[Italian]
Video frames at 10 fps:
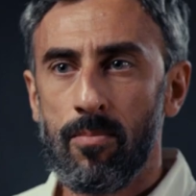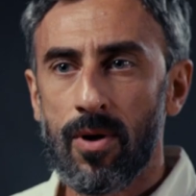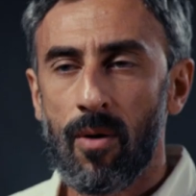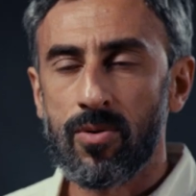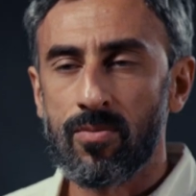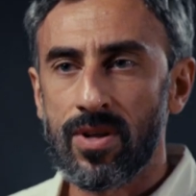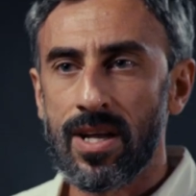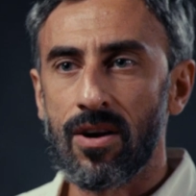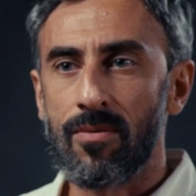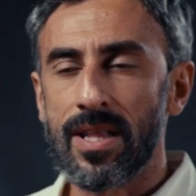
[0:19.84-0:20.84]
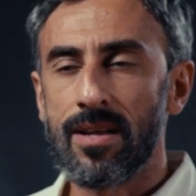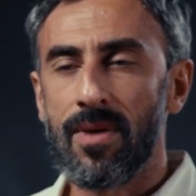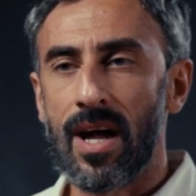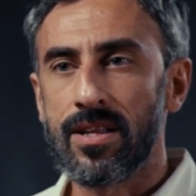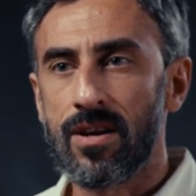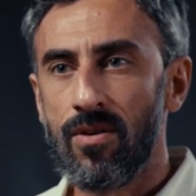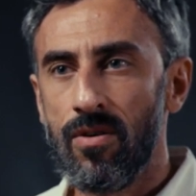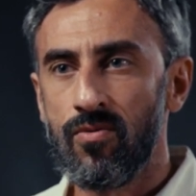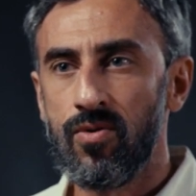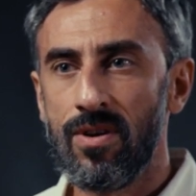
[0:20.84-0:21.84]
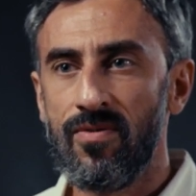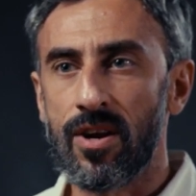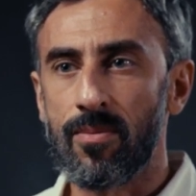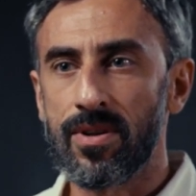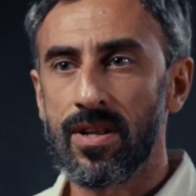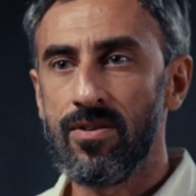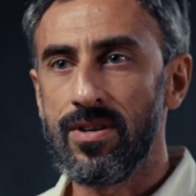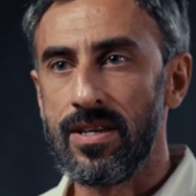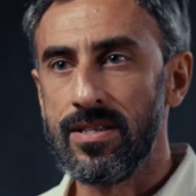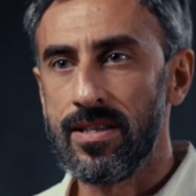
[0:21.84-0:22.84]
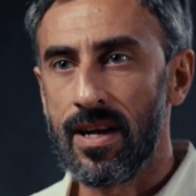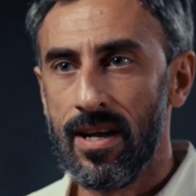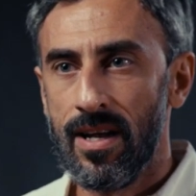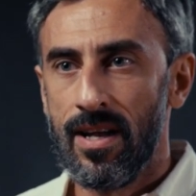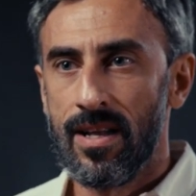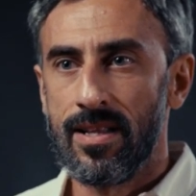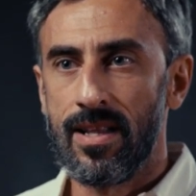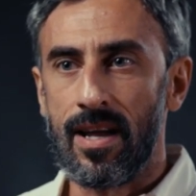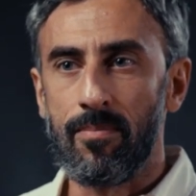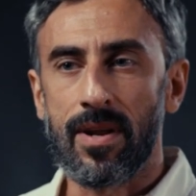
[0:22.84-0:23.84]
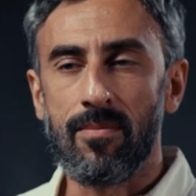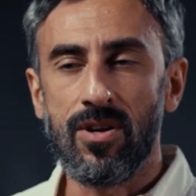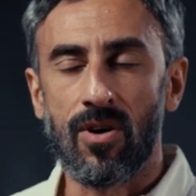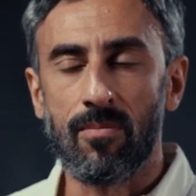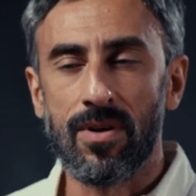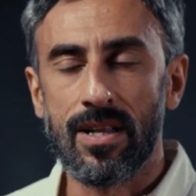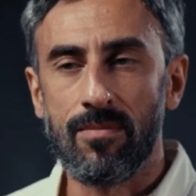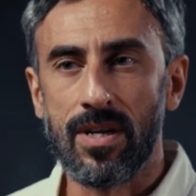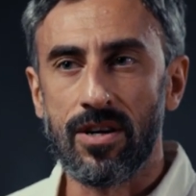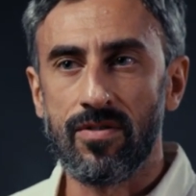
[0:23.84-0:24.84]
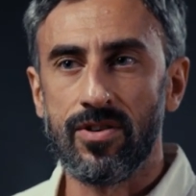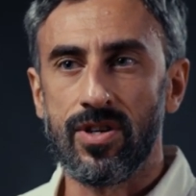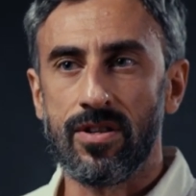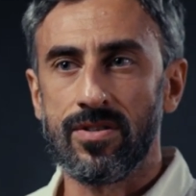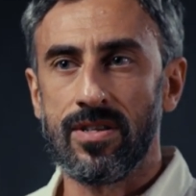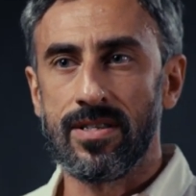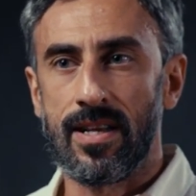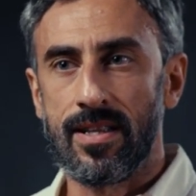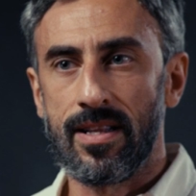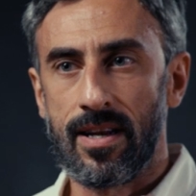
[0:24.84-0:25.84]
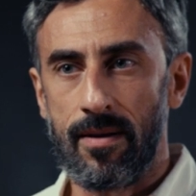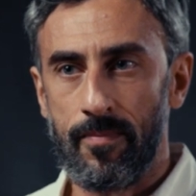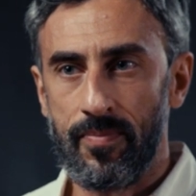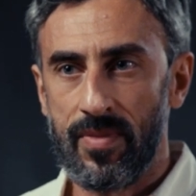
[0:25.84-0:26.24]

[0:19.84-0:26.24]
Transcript: proprio un modello matematico fu il vero protagonista dei premi Nobel del 1963.